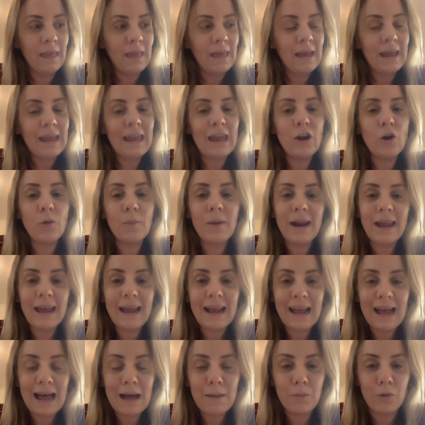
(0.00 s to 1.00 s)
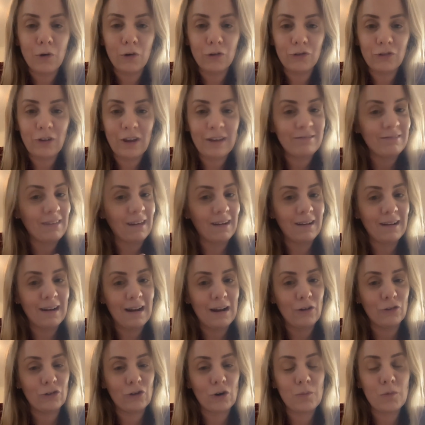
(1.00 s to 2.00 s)
Que no merezcamos estar en
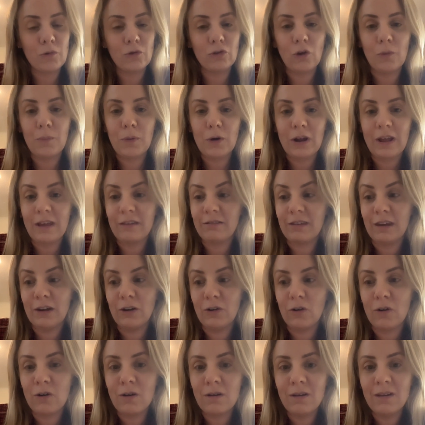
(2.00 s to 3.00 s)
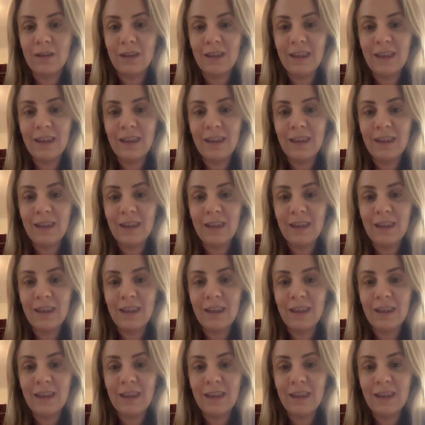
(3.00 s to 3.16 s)
el otro mundo, porque si no,